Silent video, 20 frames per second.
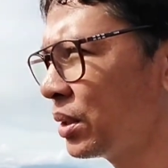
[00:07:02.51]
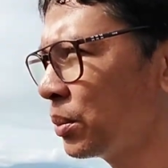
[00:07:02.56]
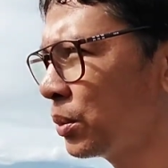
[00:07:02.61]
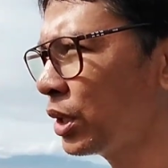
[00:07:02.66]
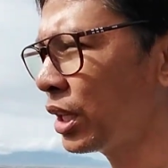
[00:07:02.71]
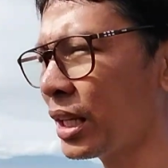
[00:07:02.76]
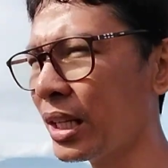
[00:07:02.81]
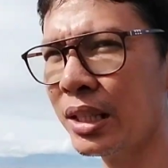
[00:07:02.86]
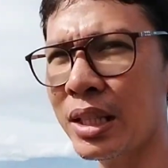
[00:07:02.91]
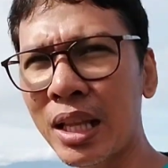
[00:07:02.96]

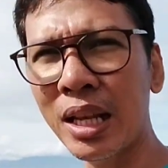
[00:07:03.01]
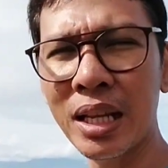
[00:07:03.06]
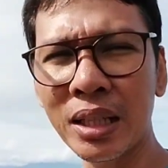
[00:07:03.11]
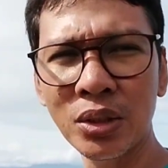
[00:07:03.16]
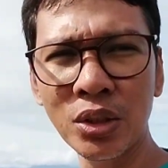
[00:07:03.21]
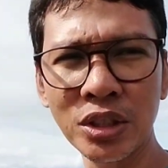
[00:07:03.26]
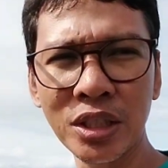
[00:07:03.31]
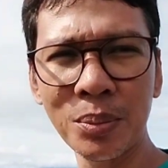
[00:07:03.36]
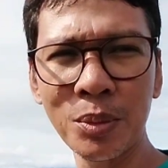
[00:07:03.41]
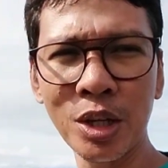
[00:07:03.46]
Pero na lang
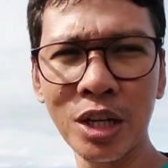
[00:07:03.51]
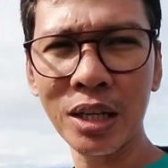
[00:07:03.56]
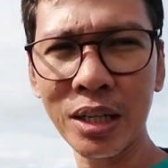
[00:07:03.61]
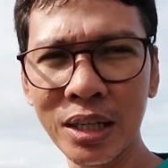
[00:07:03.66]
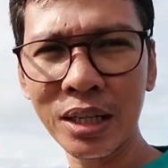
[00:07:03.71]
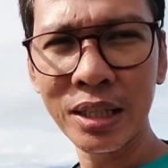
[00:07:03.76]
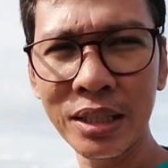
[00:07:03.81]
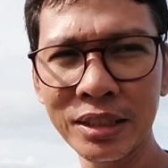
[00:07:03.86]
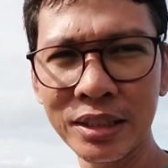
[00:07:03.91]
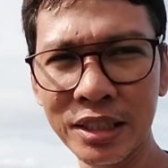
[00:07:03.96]
doon sa mga
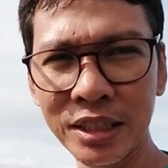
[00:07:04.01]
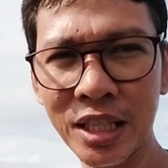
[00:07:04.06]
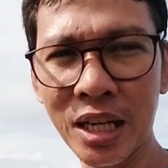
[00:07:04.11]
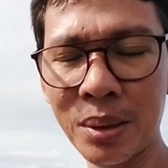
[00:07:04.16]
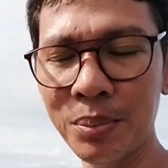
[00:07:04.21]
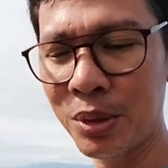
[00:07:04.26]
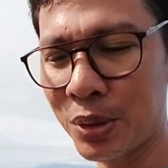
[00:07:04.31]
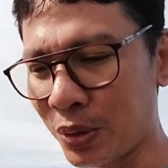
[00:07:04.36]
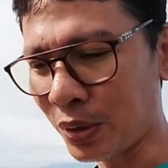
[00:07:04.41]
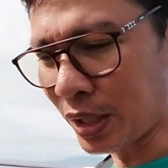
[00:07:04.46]

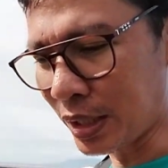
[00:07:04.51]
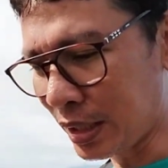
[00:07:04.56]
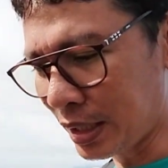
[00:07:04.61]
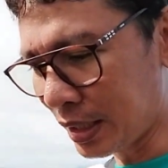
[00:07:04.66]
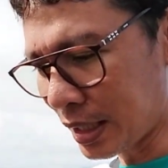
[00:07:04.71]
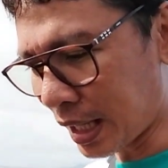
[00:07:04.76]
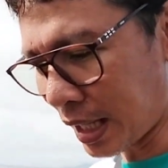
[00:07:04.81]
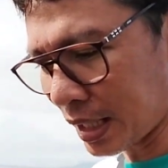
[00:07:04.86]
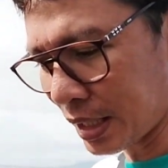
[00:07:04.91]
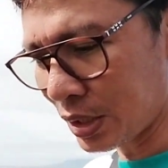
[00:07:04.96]
sinabi ko
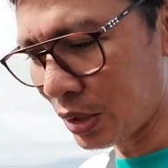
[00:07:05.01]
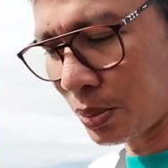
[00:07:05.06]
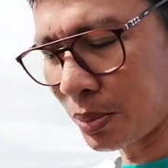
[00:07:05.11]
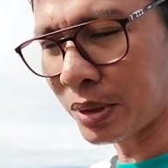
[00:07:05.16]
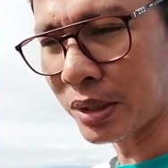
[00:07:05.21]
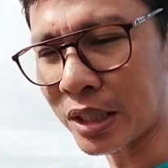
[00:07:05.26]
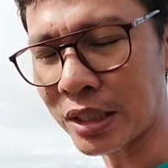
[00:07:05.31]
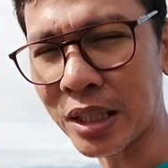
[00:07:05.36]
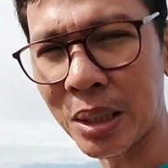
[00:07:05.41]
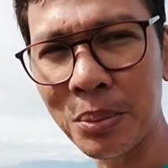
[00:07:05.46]
kanina, yung
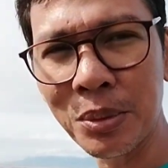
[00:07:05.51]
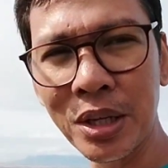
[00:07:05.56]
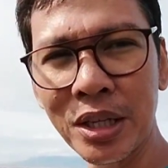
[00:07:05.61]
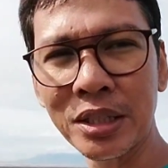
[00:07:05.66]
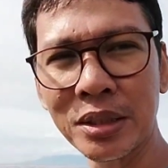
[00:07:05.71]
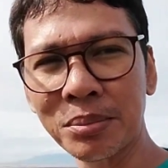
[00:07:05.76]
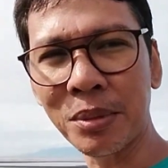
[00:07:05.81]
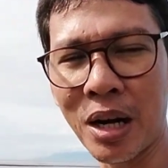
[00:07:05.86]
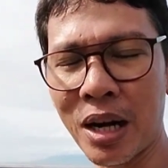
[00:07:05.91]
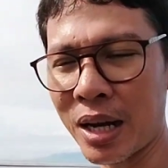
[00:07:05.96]

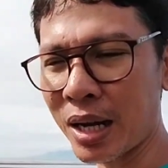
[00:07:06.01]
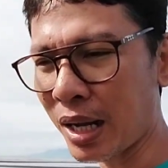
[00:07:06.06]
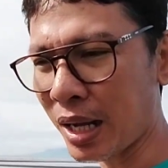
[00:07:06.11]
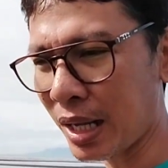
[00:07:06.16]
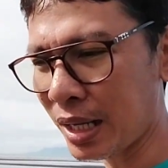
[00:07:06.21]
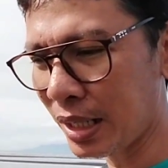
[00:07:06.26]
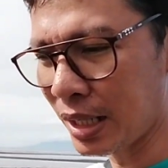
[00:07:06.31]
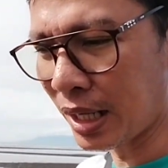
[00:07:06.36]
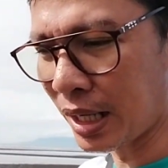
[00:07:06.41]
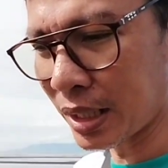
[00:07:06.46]
matatamis,
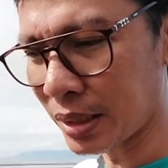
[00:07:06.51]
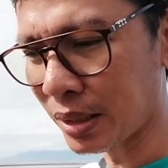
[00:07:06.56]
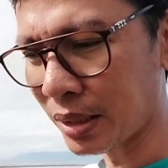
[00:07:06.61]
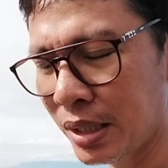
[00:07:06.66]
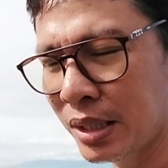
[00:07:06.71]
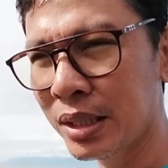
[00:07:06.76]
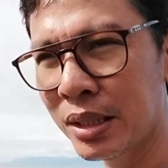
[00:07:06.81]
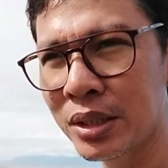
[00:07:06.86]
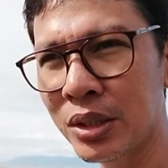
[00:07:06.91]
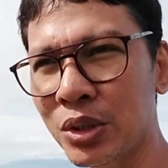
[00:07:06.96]
maaalat,
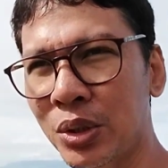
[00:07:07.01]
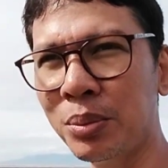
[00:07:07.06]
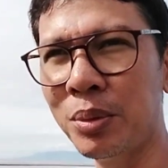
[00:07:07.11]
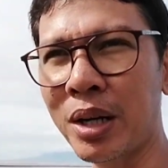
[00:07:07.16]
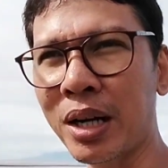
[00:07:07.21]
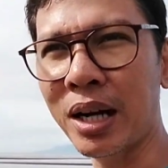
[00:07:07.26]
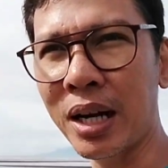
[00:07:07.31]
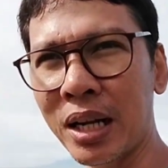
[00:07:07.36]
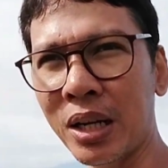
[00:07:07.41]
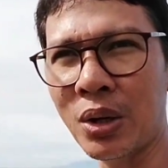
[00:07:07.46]
yung
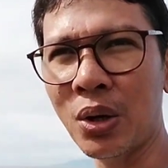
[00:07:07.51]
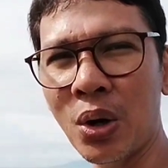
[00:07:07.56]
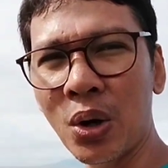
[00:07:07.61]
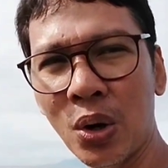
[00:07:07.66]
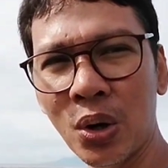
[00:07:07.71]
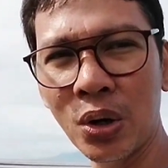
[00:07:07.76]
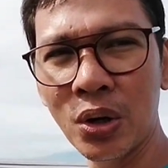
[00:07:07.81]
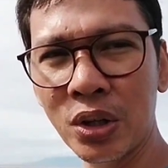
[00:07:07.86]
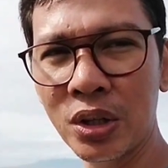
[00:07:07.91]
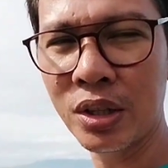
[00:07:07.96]
mga
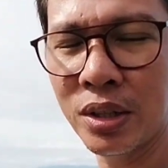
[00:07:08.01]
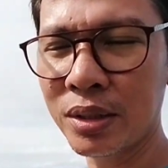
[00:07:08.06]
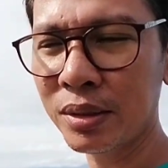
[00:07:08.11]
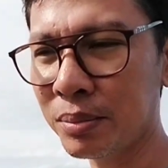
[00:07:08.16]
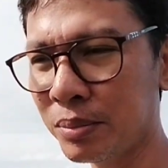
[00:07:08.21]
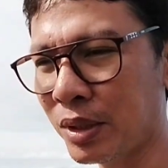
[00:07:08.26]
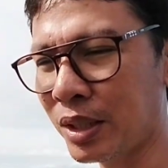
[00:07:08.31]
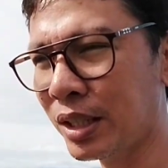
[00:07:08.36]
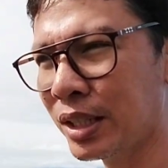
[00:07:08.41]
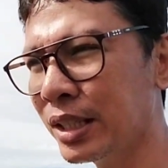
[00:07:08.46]
alcohol,
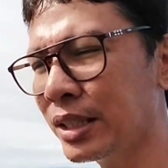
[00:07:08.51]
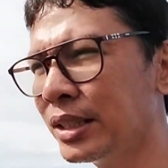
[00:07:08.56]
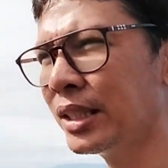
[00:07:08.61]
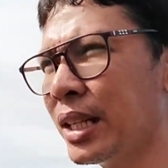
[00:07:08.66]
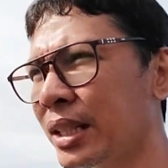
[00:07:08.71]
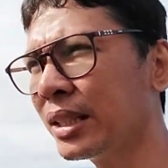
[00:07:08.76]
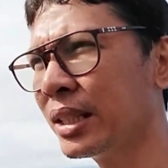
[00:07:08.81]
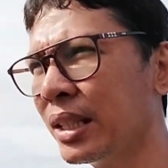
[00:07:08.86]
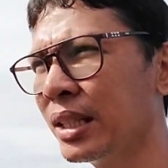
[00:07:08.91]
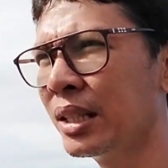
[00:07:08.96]
mga
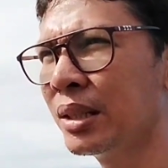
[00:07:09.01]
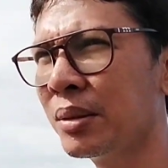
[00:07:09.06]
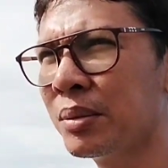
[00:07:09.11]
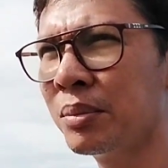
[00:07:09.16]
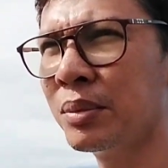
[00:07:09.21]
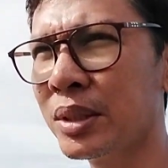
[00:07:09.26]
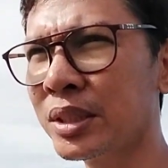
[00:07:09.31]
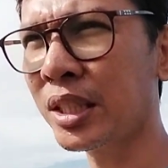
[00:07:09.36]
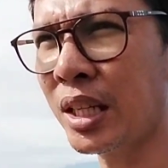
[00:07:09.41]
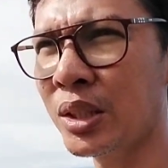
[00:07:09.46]
ganyan,
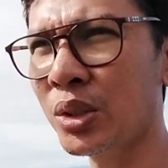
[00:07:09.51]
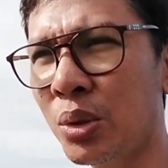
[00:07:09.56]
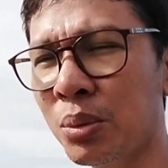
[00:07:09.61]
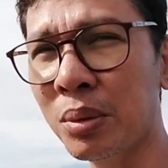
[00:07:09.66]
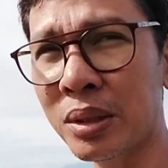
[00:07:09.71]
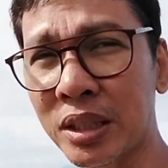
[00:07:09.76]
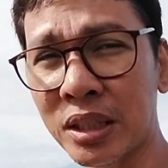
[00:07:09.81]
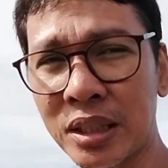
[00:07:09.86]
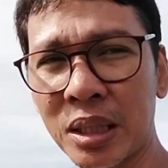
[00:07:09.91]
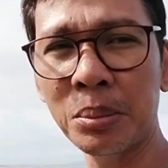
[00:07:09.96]
masyadong
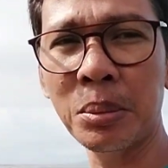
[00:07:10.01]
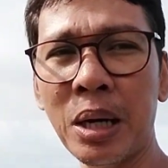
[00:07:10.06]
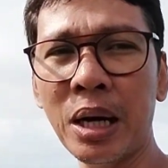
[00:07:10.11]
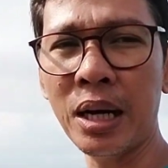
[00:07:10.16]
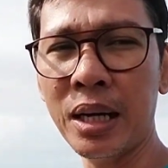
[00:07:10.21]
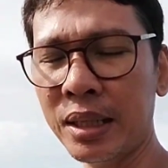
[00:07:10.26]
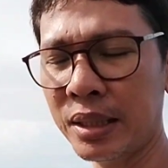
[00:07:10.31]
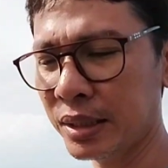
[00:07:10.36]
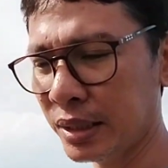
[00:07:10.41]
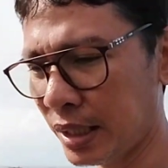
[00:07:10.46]

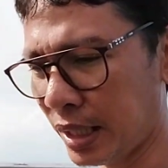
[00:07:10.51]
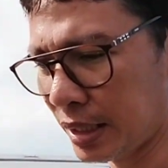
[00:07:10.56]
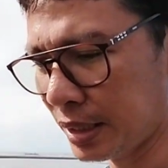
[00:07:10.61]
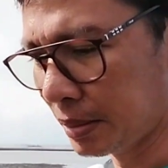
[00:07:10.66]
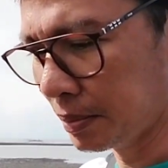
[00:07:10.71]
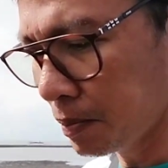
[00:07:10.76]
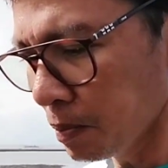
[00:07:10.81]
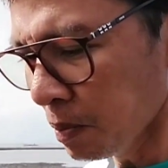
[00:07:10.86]
matataba, yan.